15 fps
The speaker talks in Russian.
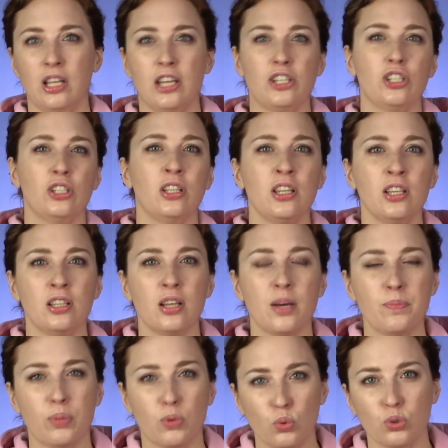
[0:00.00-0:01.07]
ночные
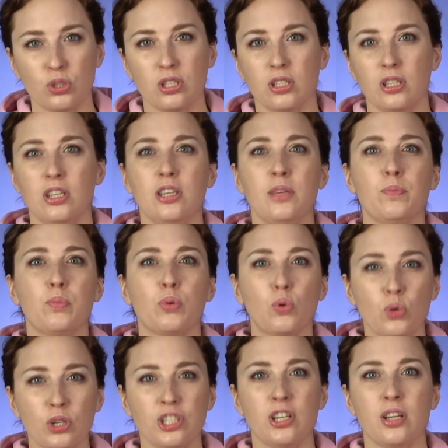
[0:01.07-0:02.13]
допросы и
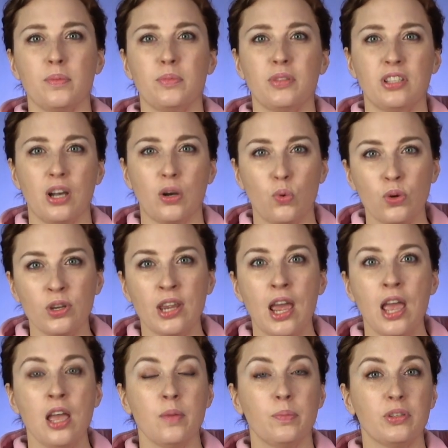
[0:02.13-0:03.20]
прочее
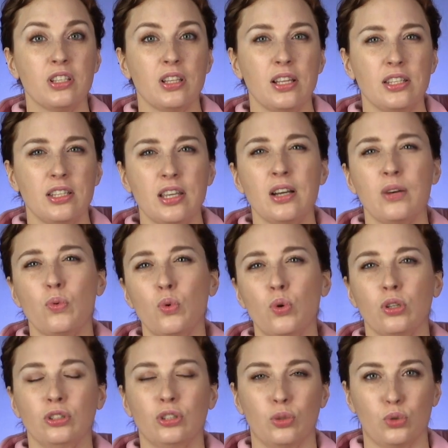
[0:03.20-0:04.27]
беззаконие по статье
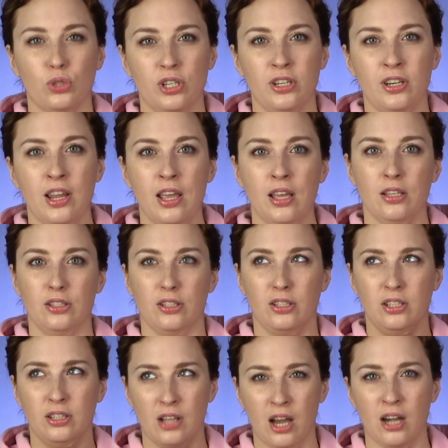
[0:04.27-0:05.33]
о нарушении
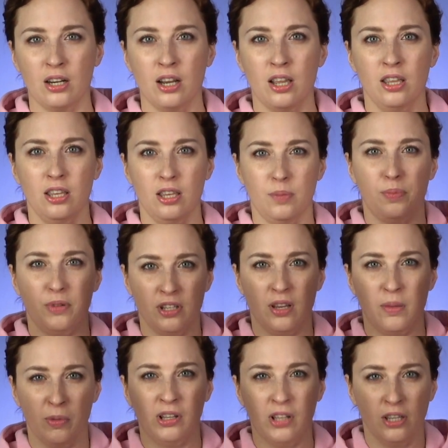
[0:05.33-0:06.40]

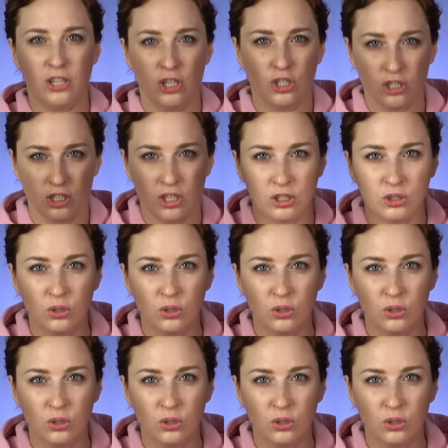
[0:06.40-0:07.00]
санитарно-эпидемиологических